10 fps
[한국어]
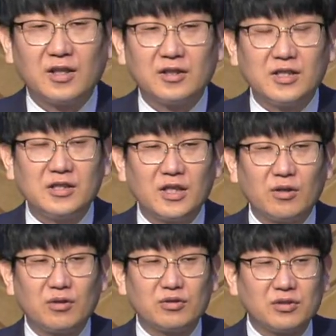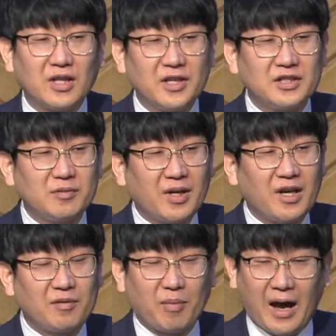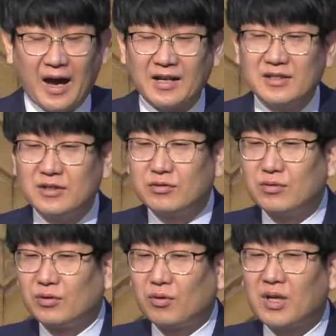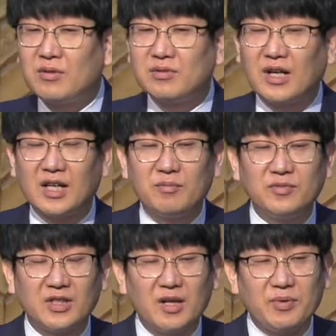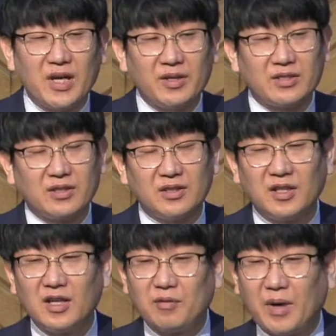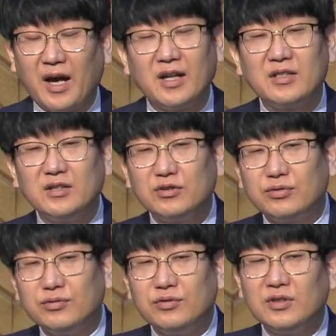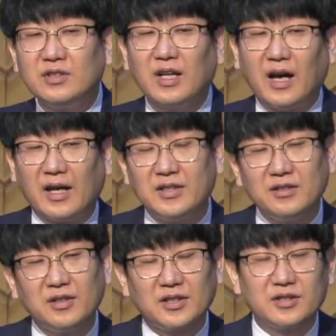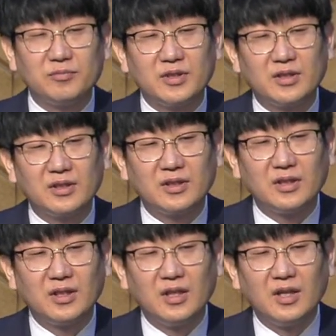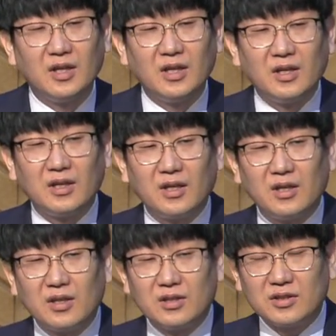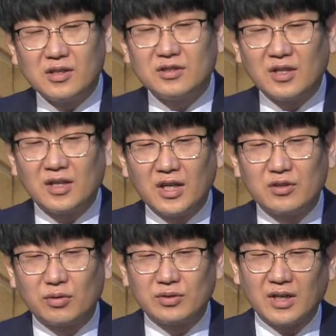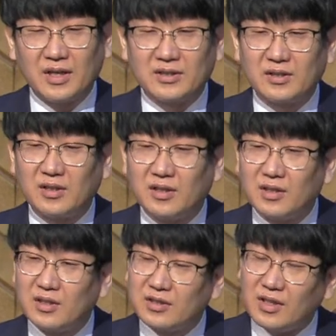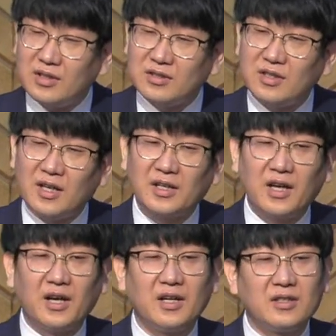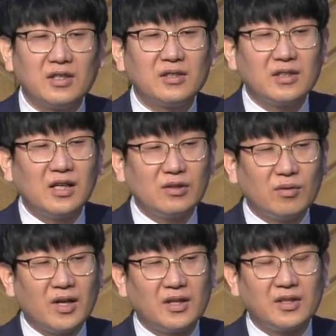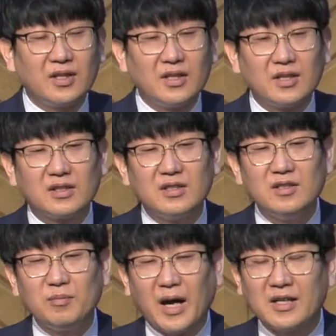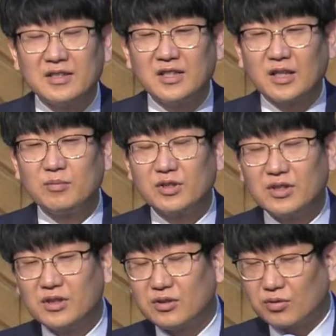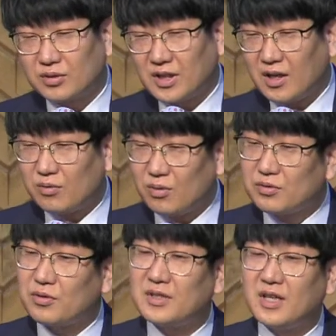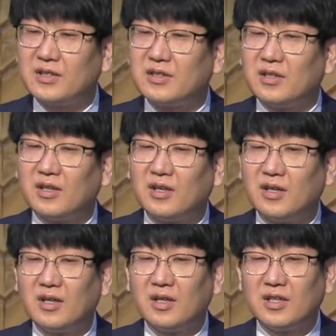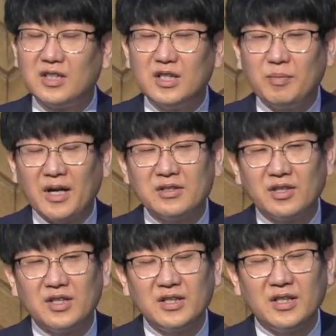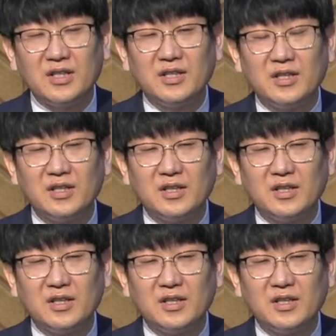실제로 조사했지만 많은 수, 돌아온 사람들에 비해서는 많은 수는 아닌 것 같습니다. 철저하게 조사해서 철저하게 석 달 동안 그 많은 사람들을 조사하고 조사해서 이방 여인이